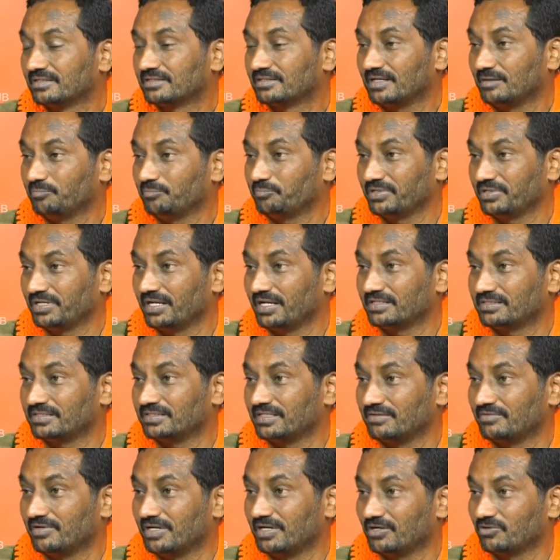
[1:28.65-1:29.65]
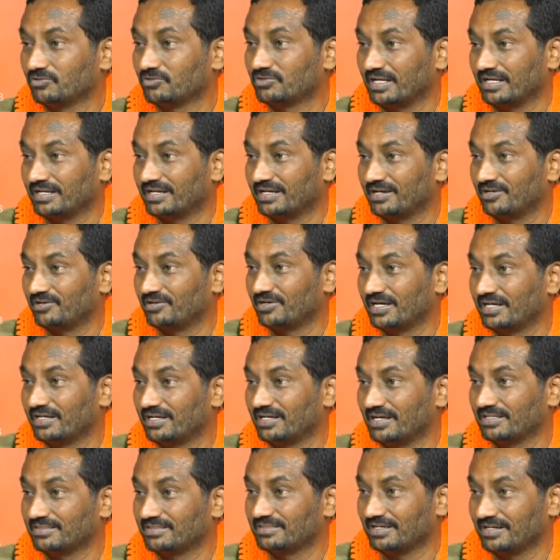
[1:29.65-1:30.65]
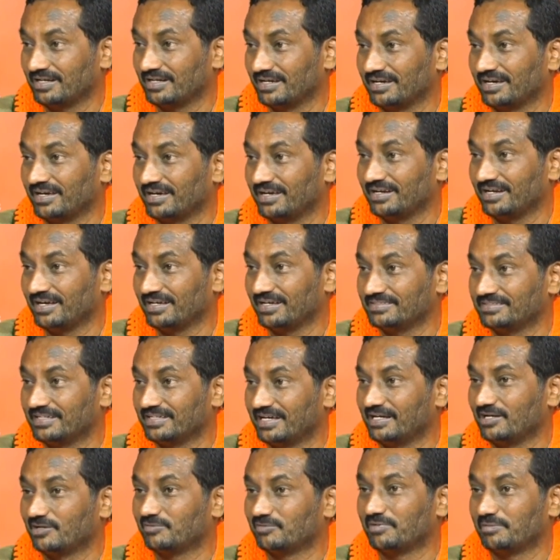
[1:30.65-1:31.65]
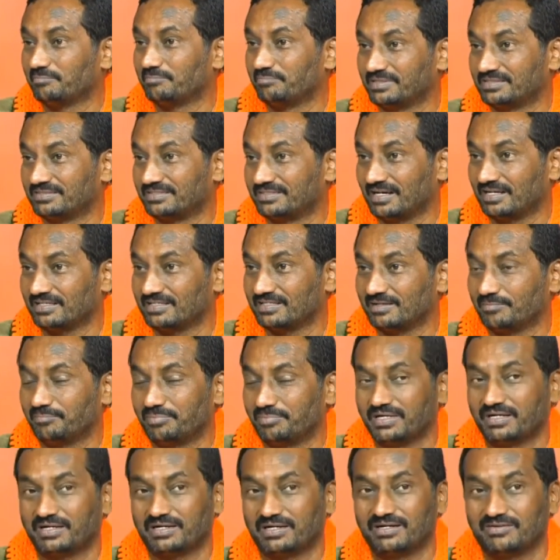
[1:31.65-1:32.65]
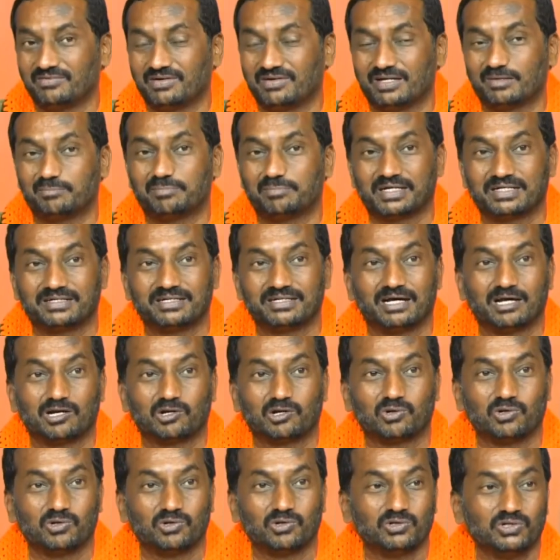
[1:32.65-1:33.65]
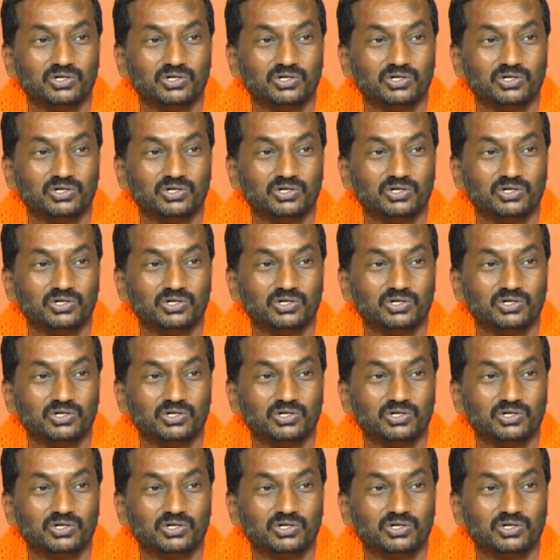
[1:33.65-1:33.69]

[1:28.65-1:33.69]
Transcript: తప్పు చేసిన వాడు తనయుడైనా తనయైనా జైలుకు పంపిస్తా అని చెప్పి రెండు వేల పద్నాలుగు